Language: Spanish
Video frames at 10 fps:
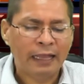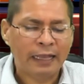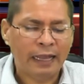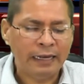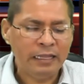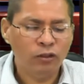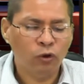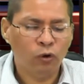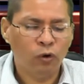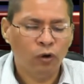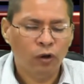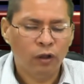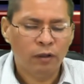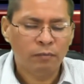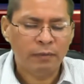Galindo
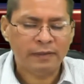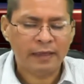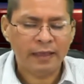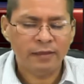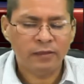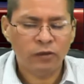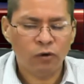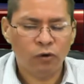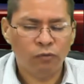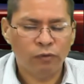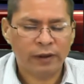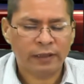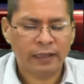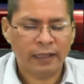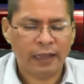Vicencio,
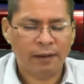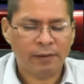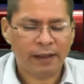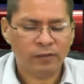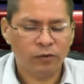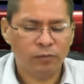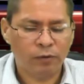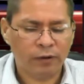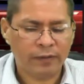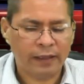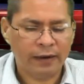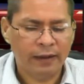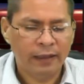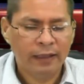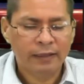fuerte abrazo por estar
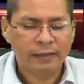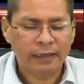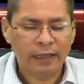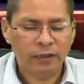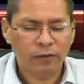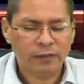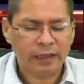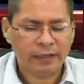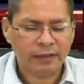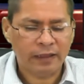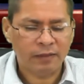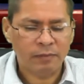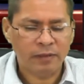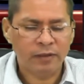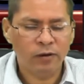siguiendo esa
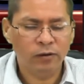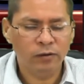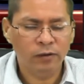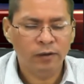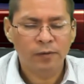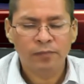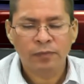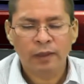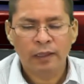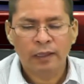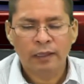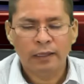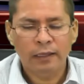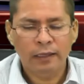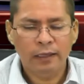transmisión.
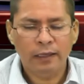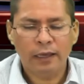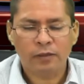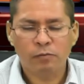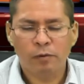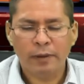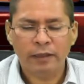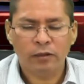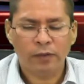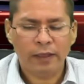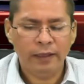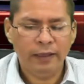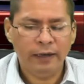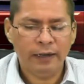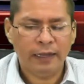Y es momento de
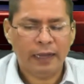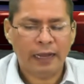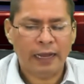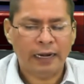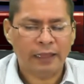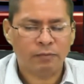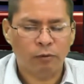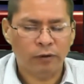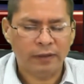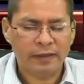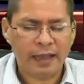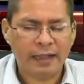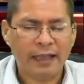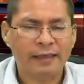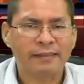ir a las
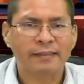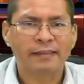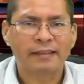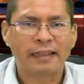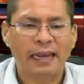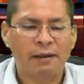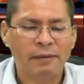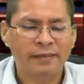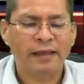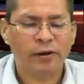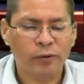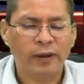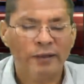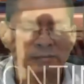policíacas de la Mesa Roja.